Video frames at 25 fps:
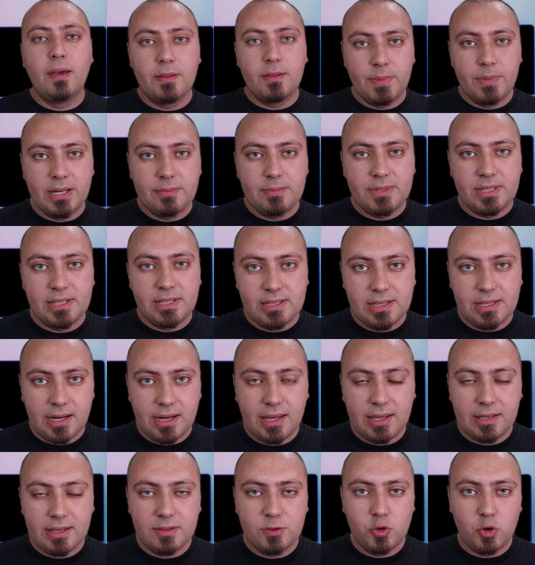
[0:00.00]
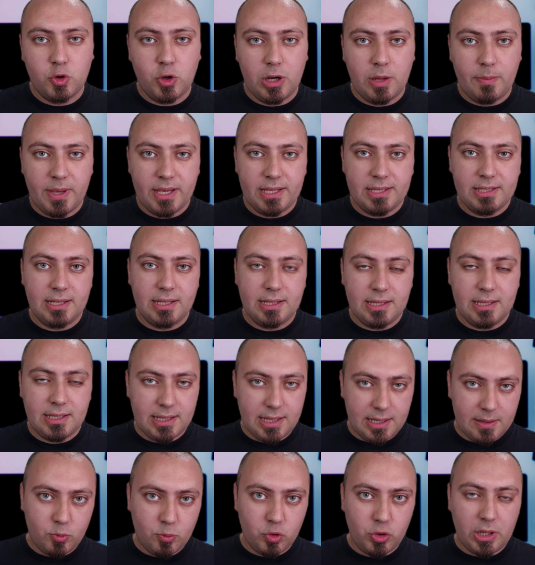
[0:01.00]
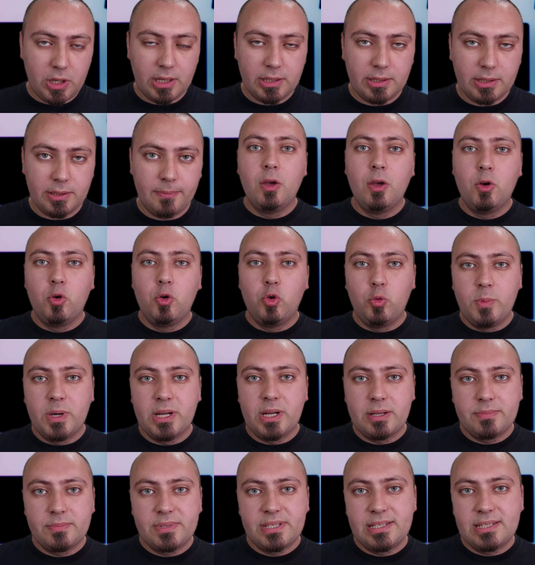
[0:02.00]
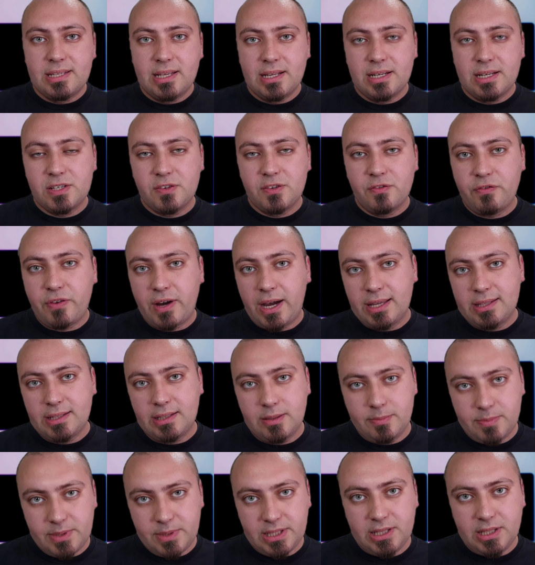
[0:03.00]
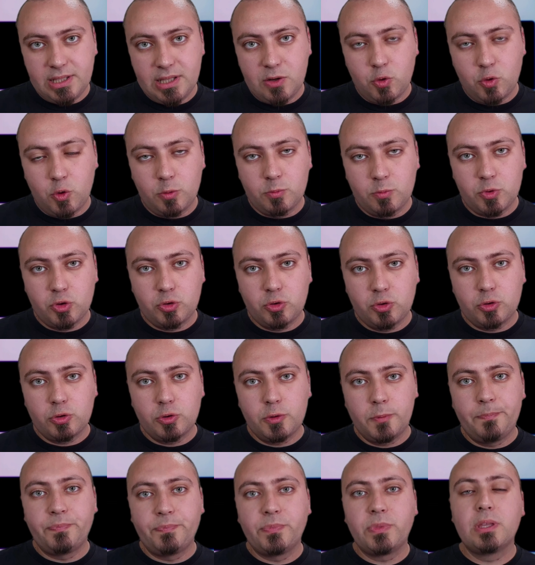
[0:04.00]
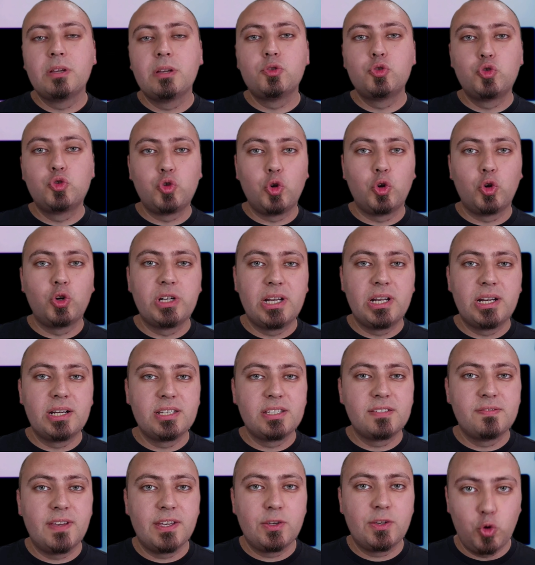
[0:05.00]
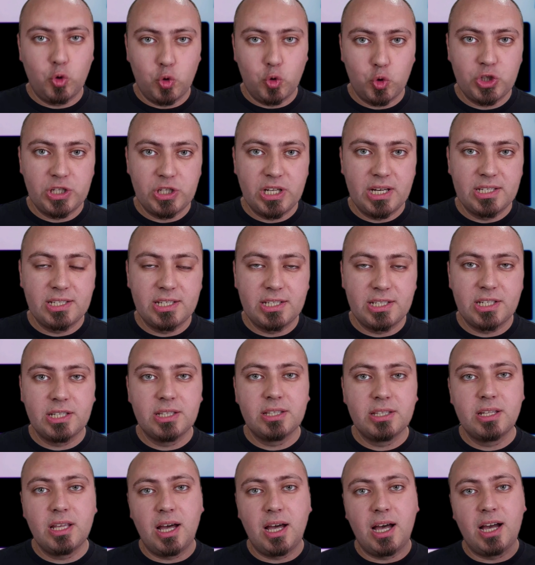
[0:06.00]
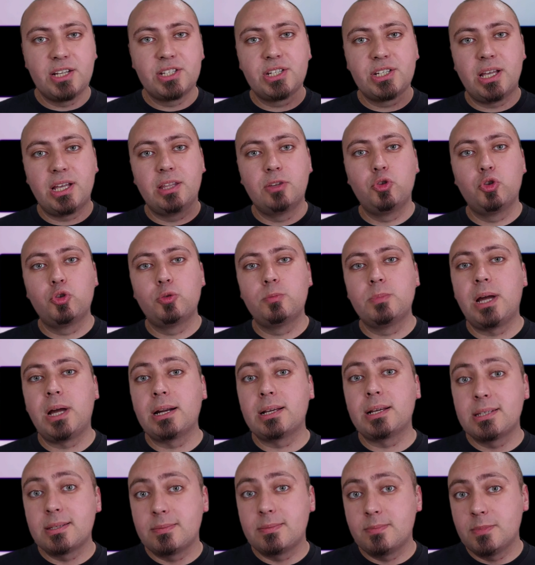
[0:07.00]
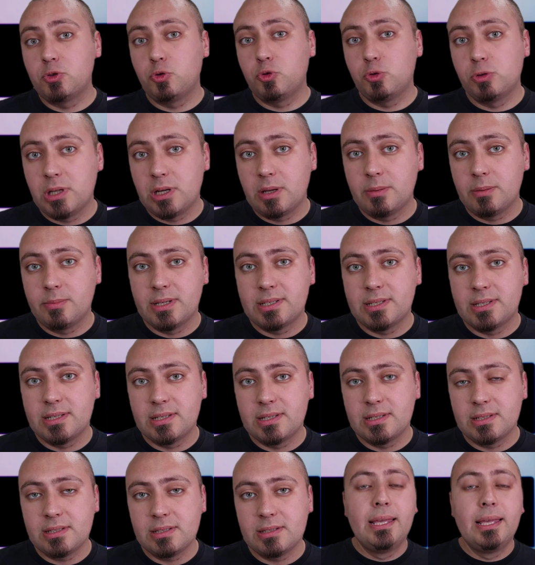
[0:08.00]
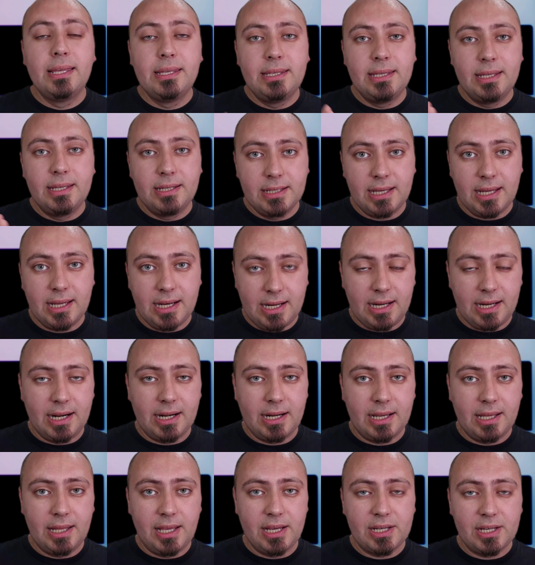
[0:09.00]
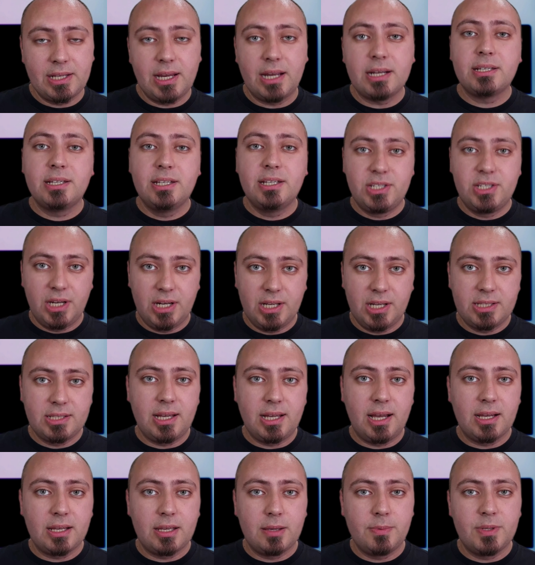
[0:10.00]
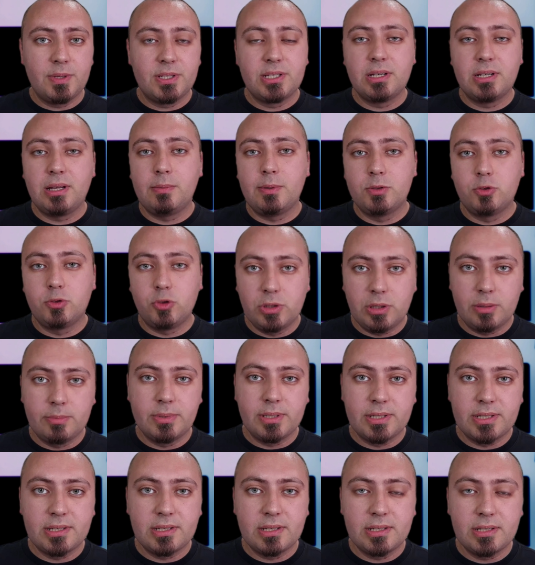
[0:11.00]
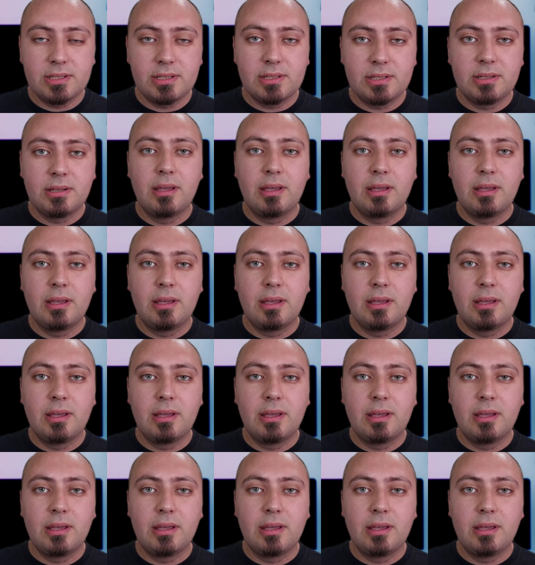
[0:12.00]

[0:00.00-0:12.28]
benim sizlere söylemek istediklerim bunlar. Umarım sizler için faydalı bilgiler olmuştur. Sorularınız ve görüşleriniz için aşağıda yorumlar kısmını kullanabilirsiniz. Yeni gelen arkadaşlar içerik takibi için abone olabilirsiniz.